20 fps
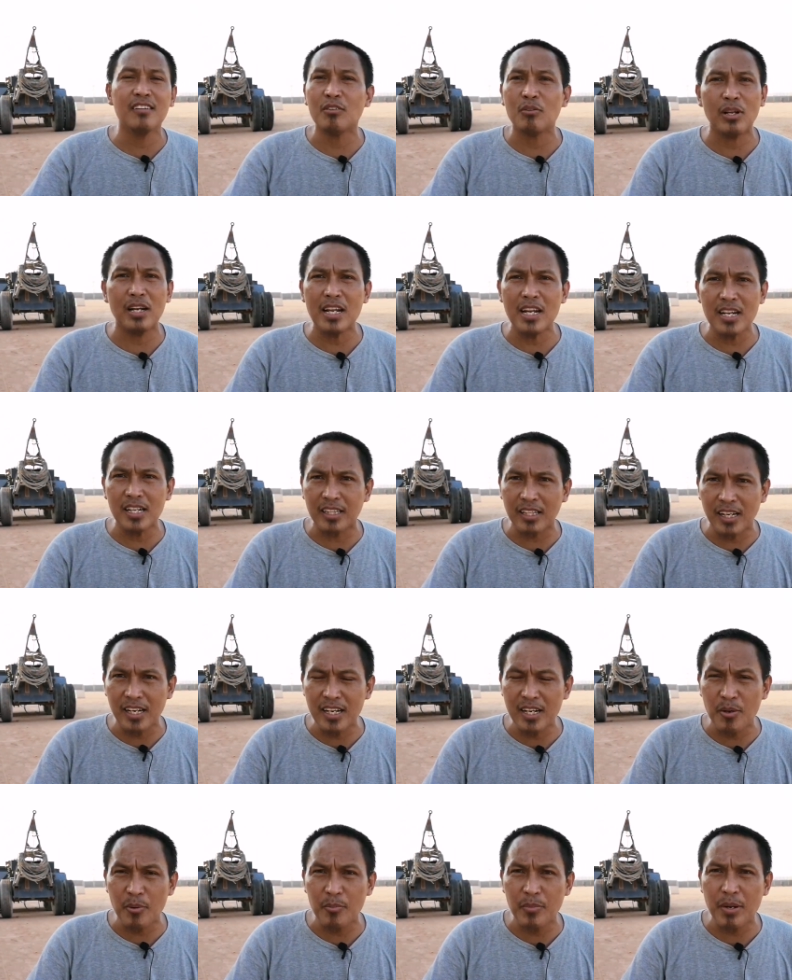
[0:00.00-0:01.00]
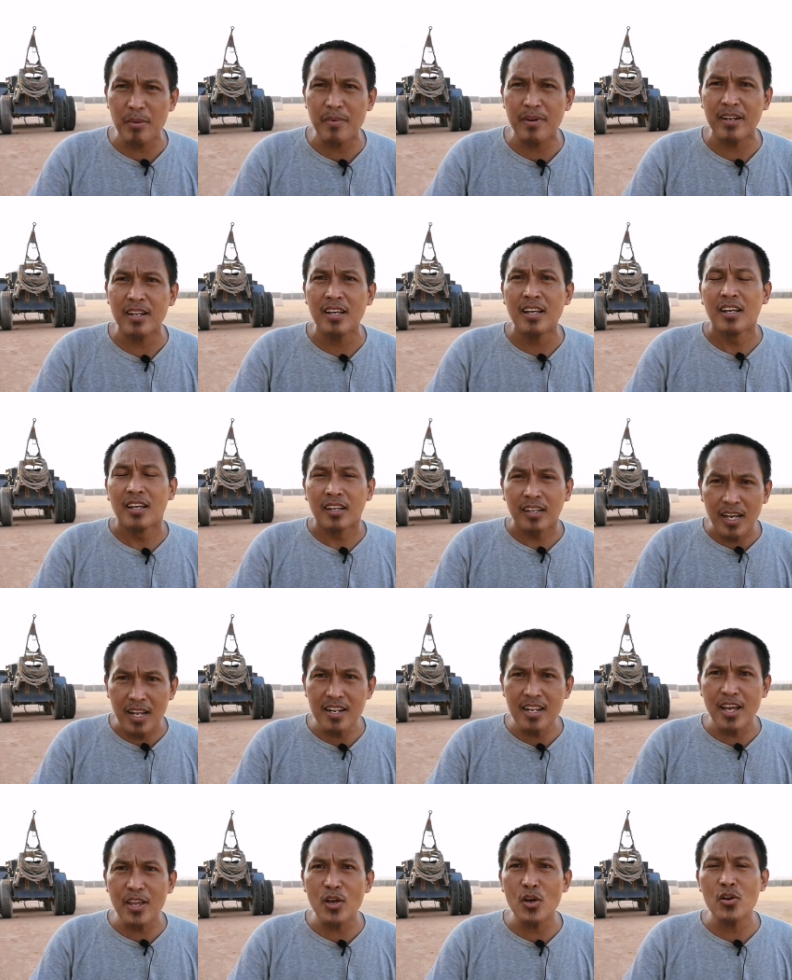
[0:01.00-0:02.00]
Ah, wala na talaga naramdaman.
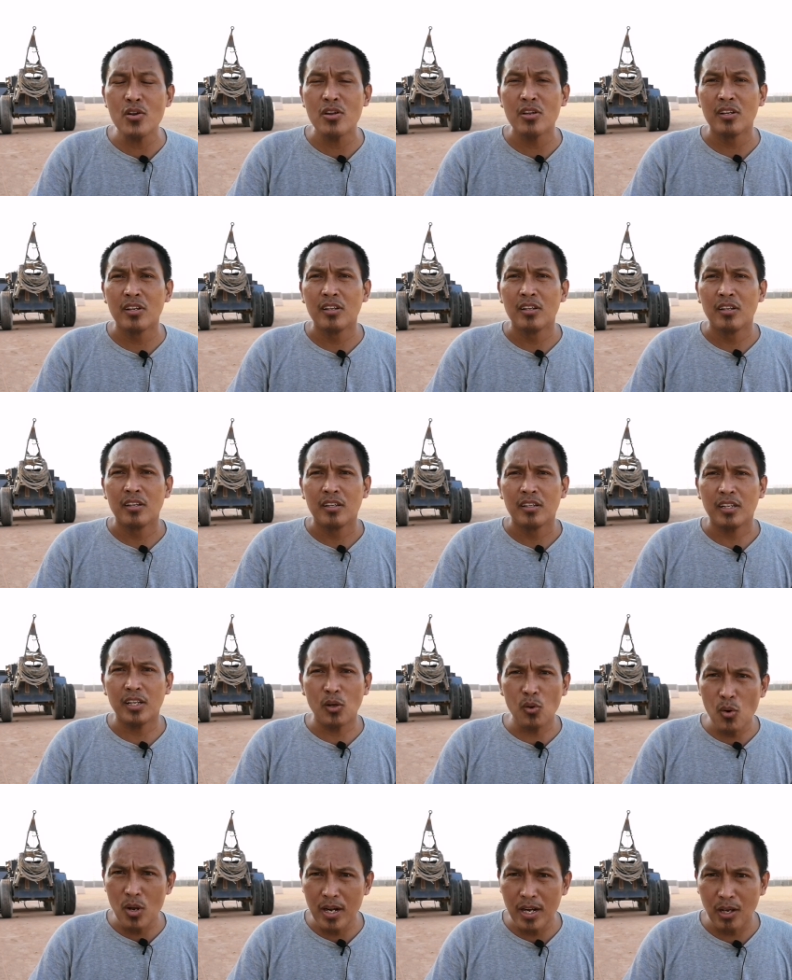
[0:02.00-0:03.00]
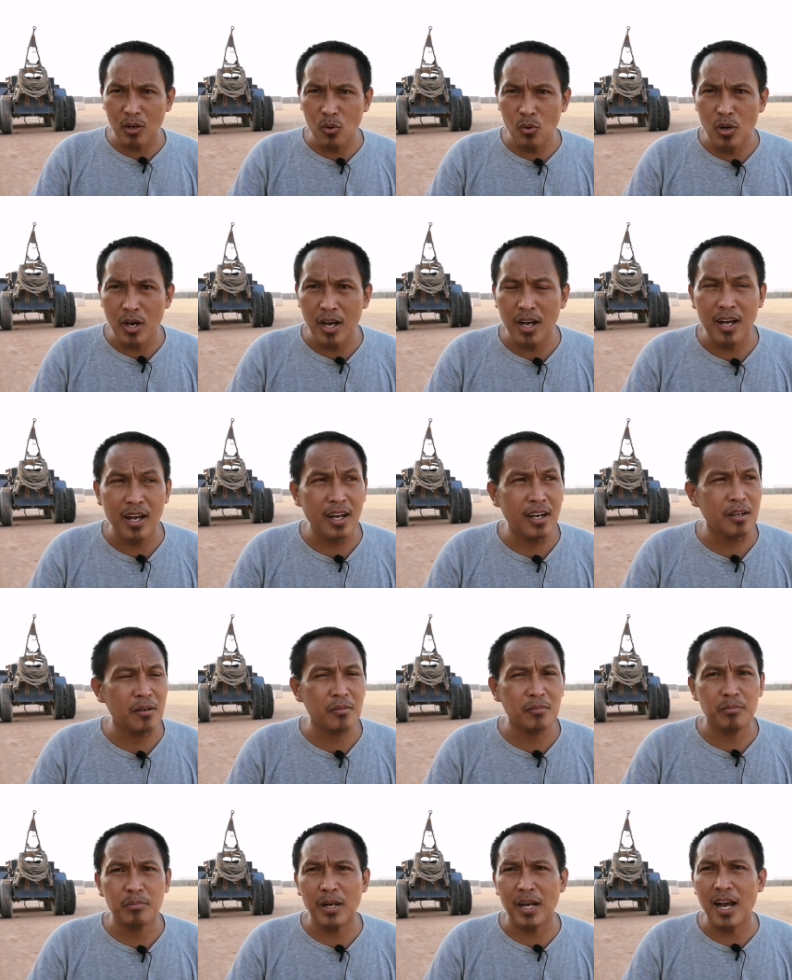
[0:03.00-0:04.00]
Ganda 'yon. Hindi ko lang nakuha ang
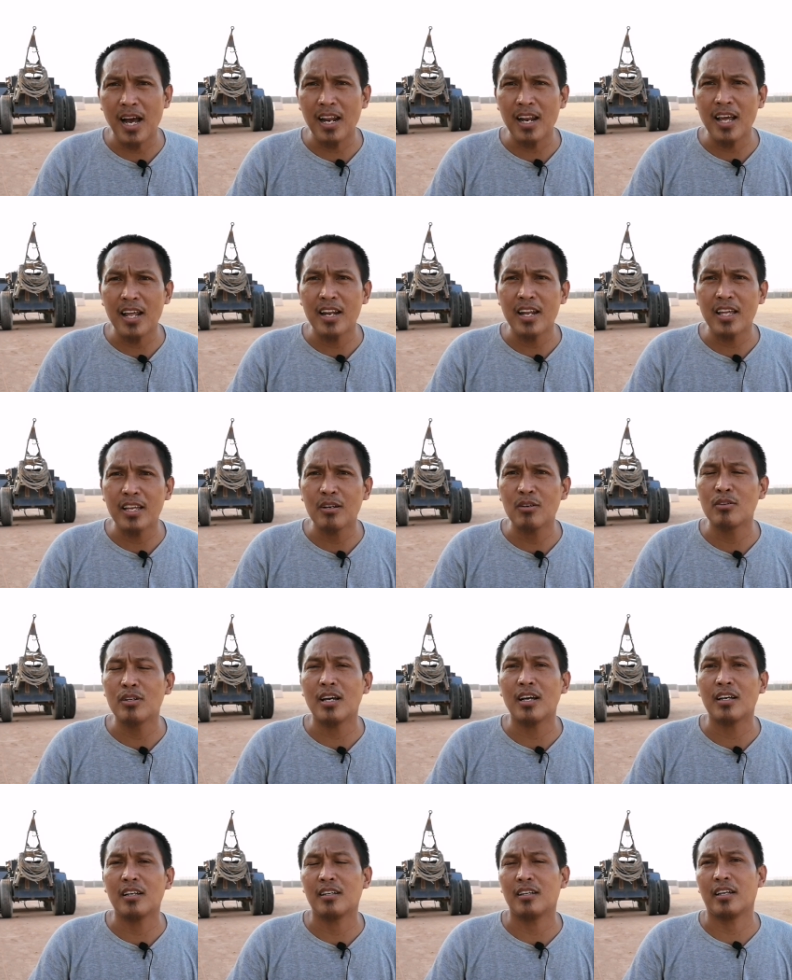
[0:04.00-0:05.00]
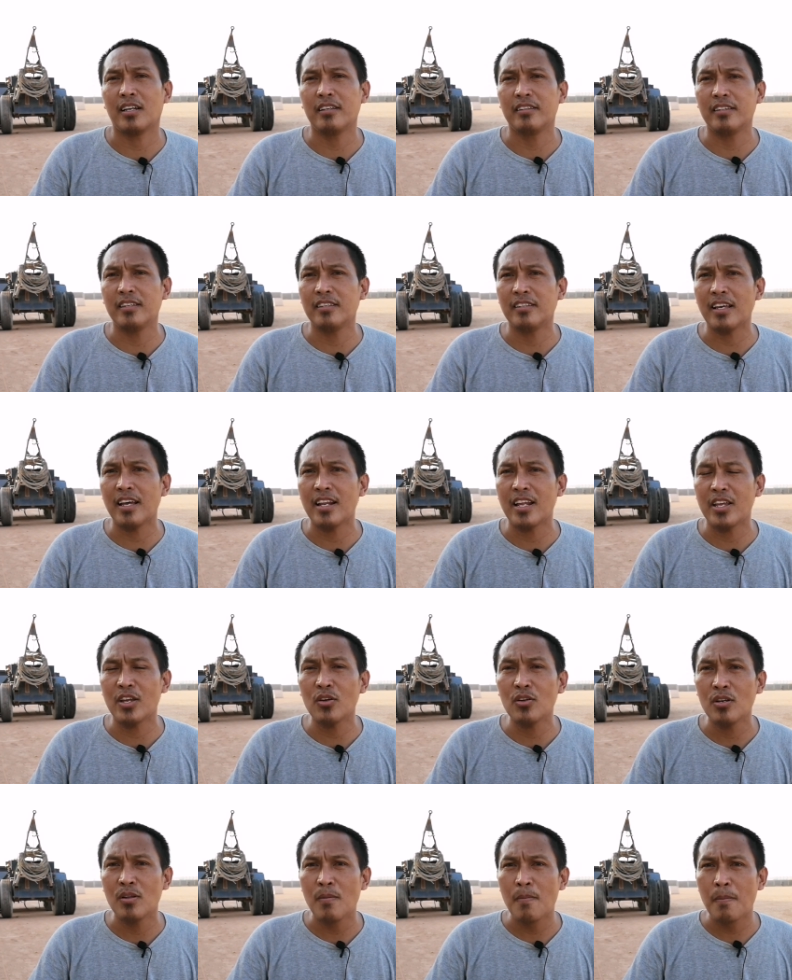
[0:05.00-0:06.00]
pangalan na 'yon ng anesthesia na
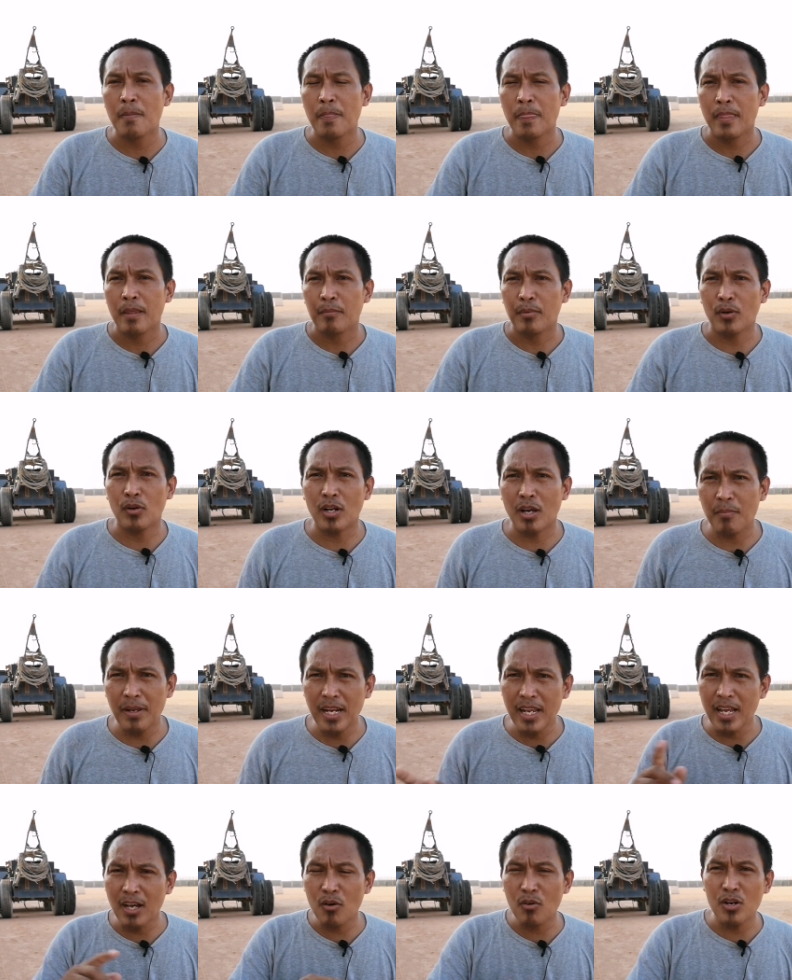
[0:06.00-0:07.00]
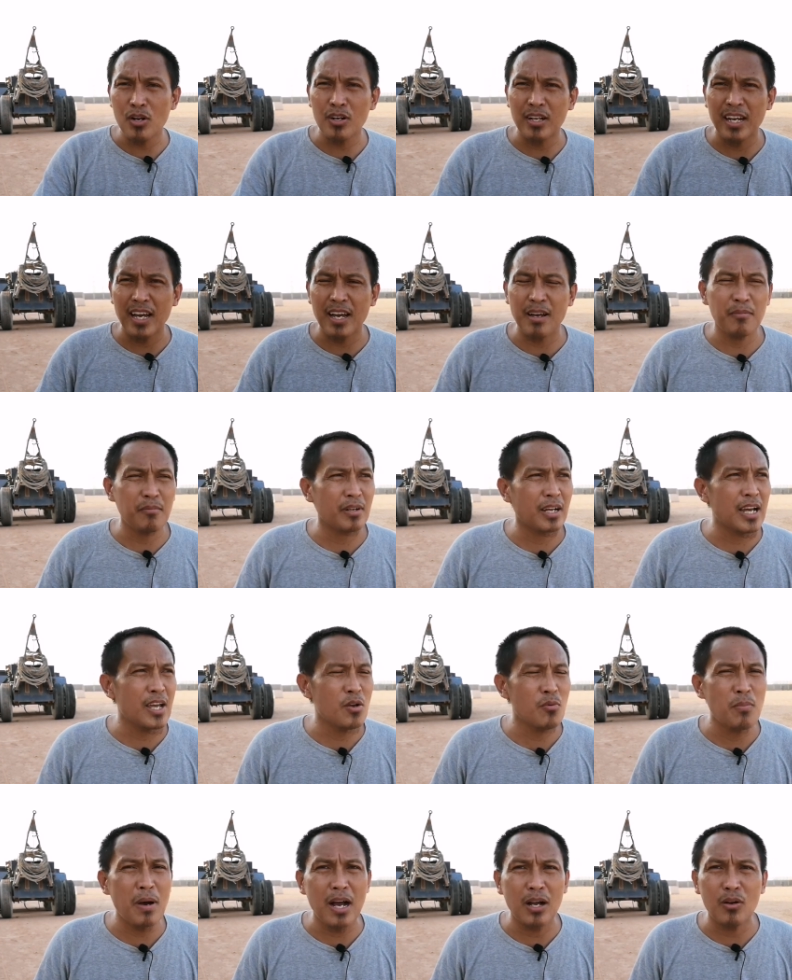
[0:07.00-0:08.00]
'yon. Pero nakabili ako ng ah,
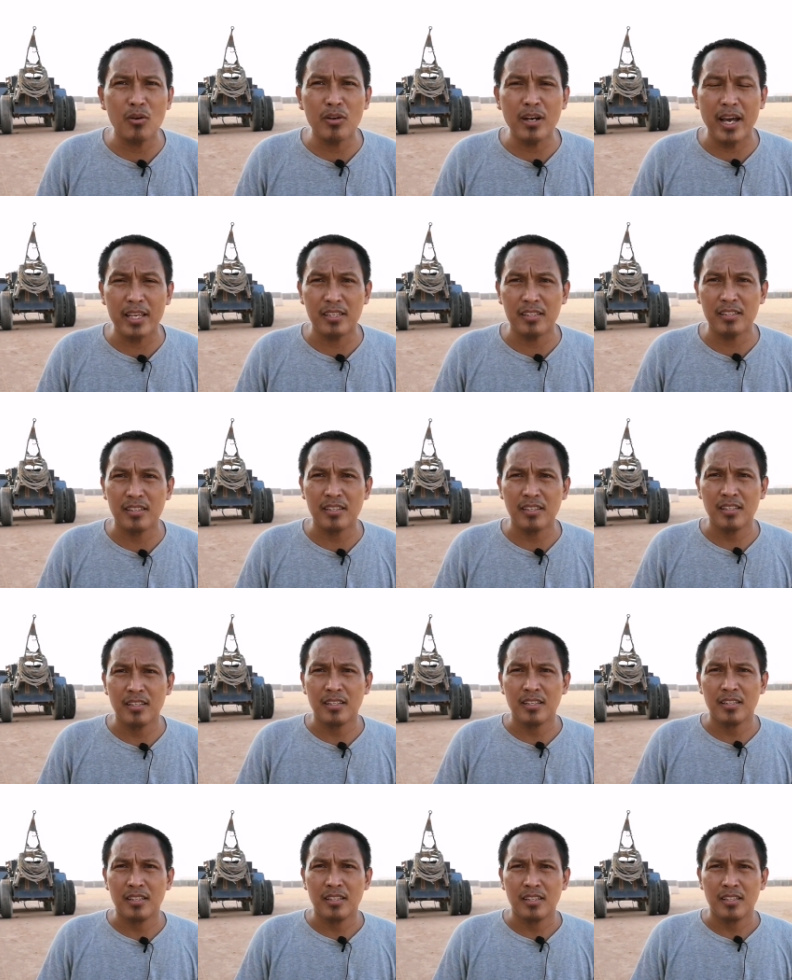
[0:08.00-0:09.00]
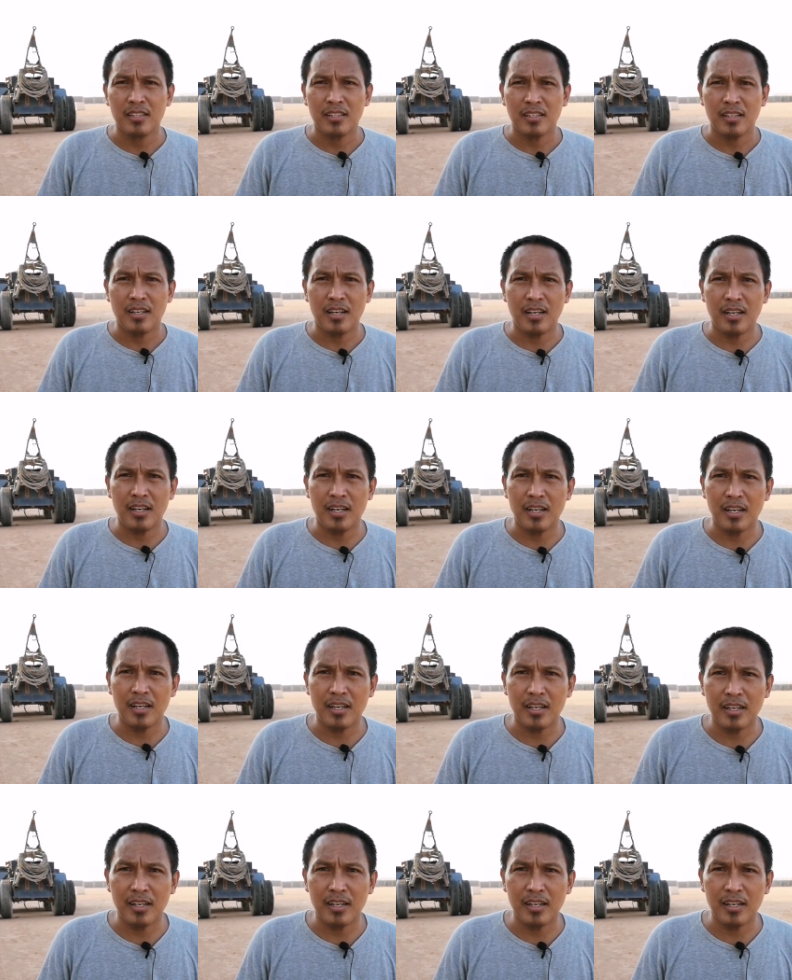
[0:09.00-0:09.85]
gayong bago guys. Ah...